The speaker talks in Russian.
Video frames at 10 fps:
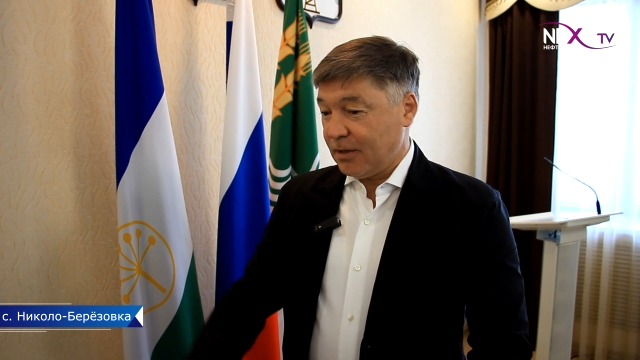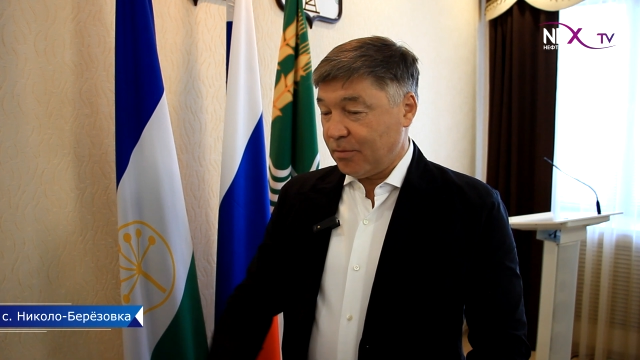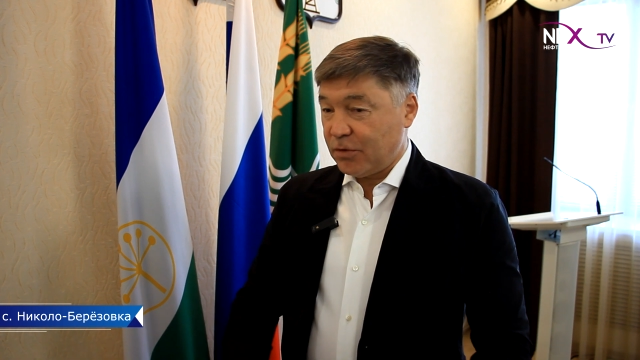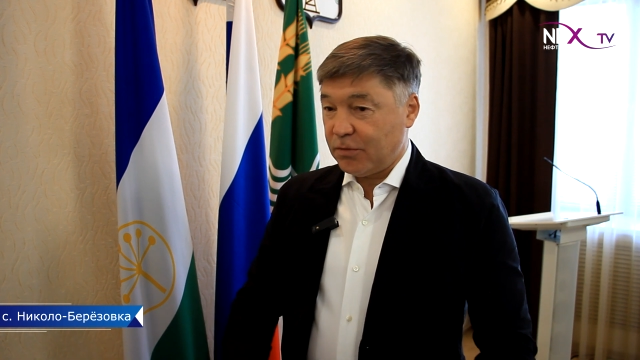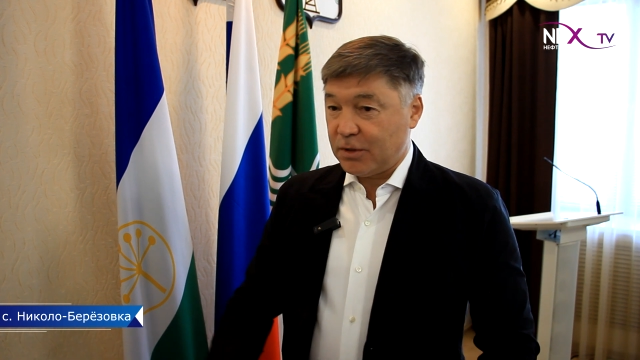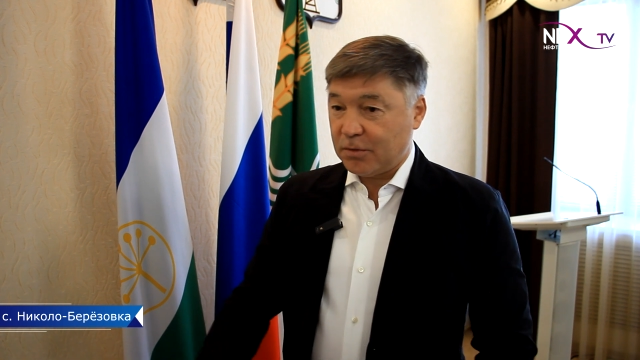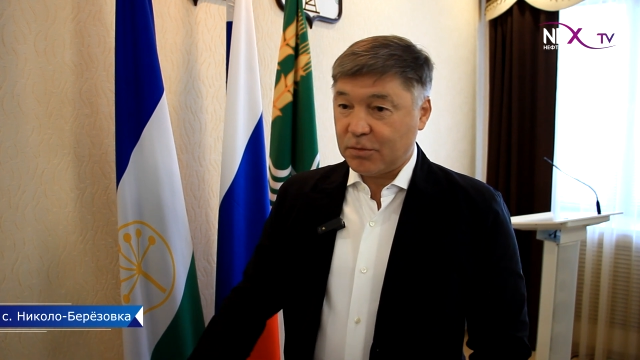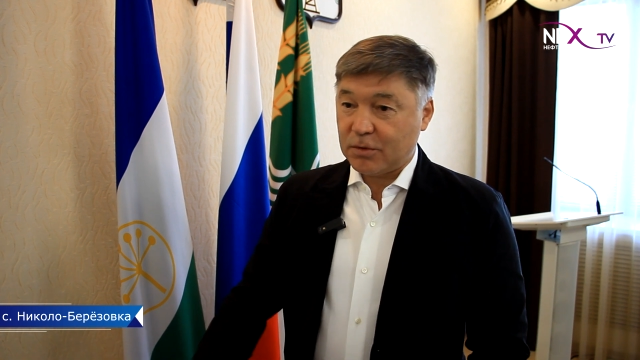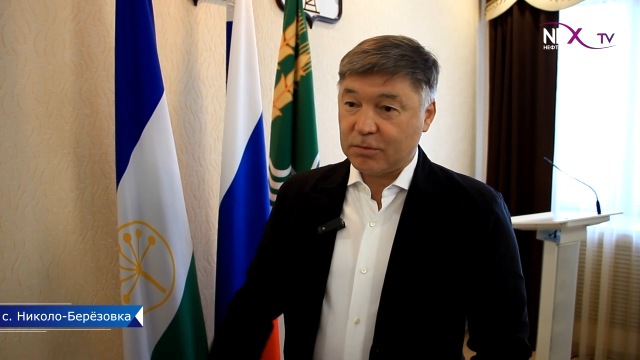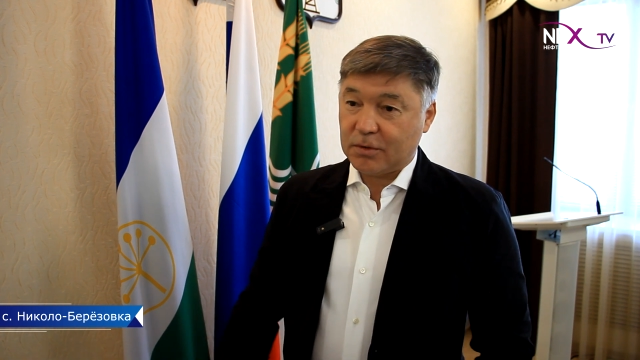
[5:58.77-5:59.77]
мы видим,
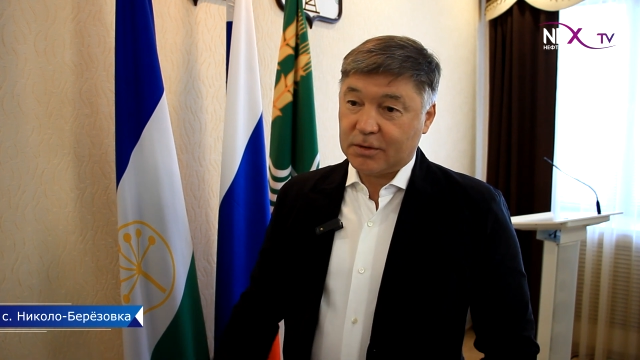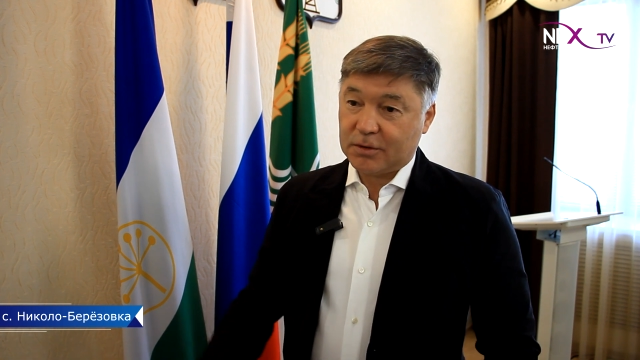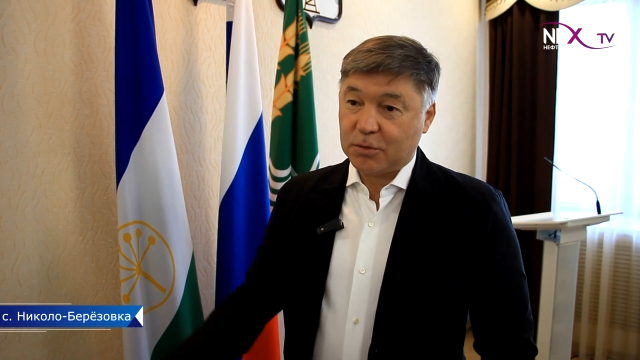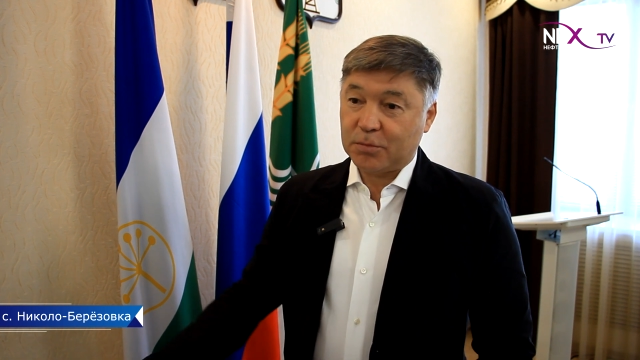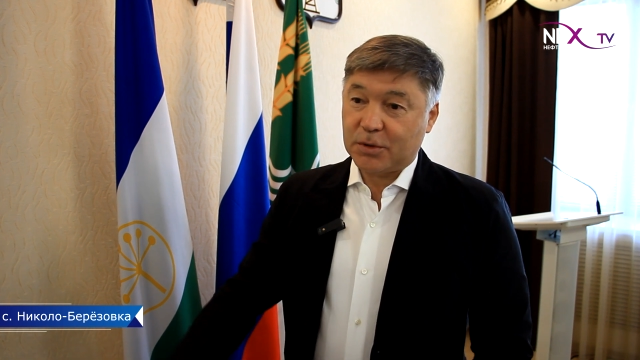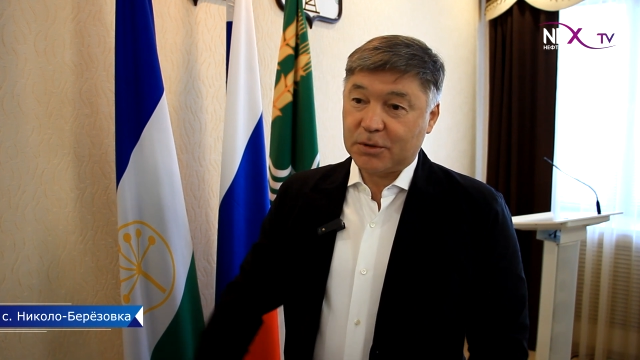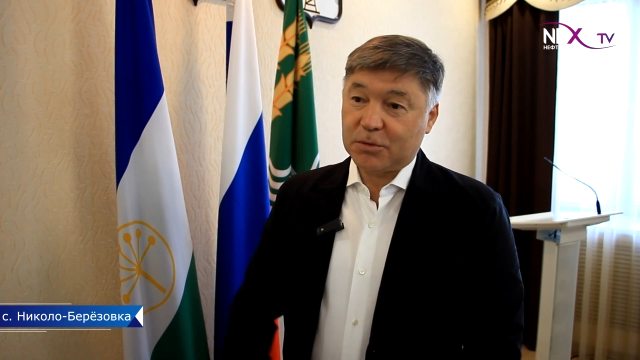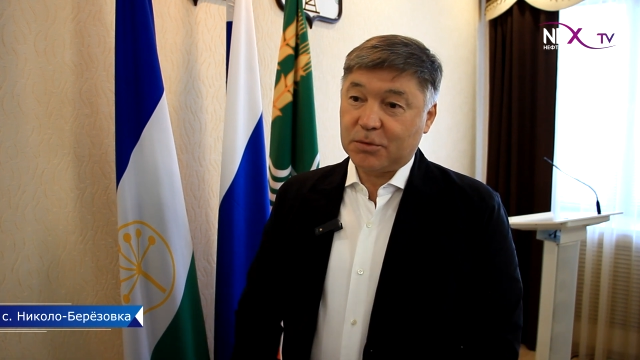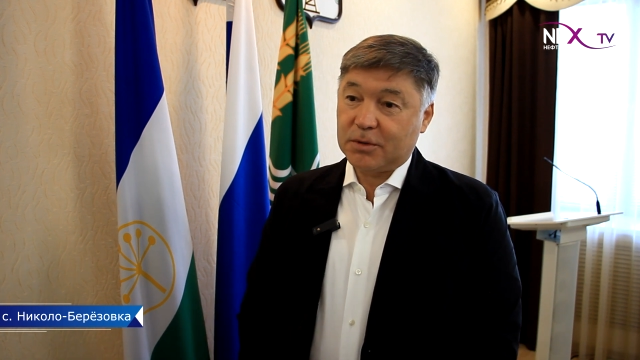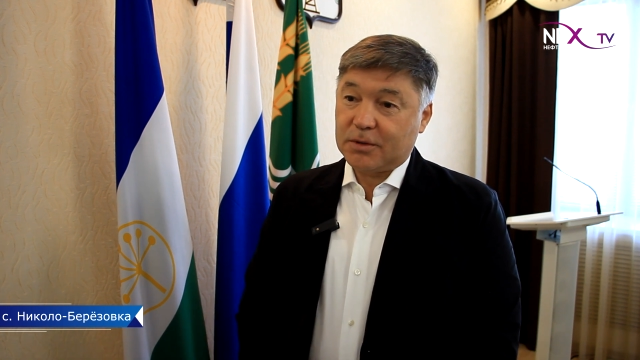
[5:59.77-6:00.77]
что
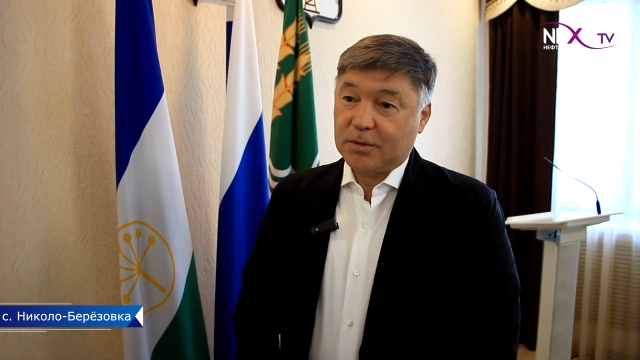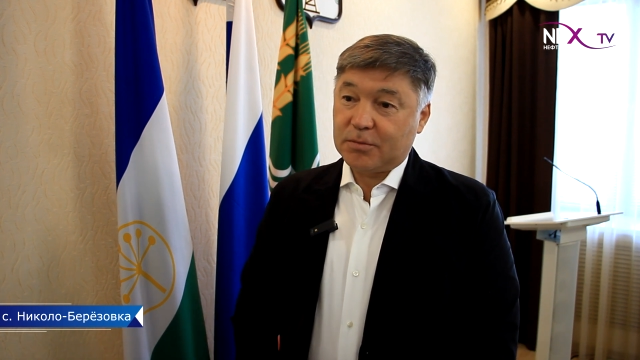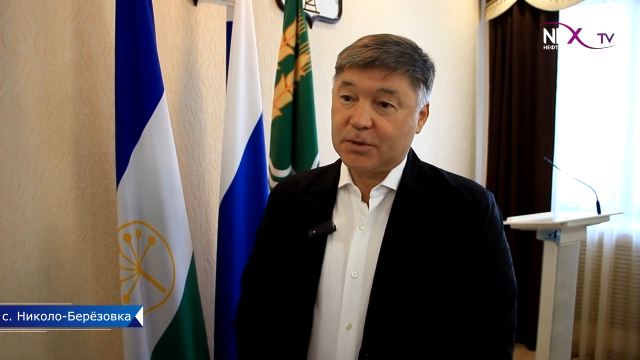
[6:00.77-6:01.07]
происходит там,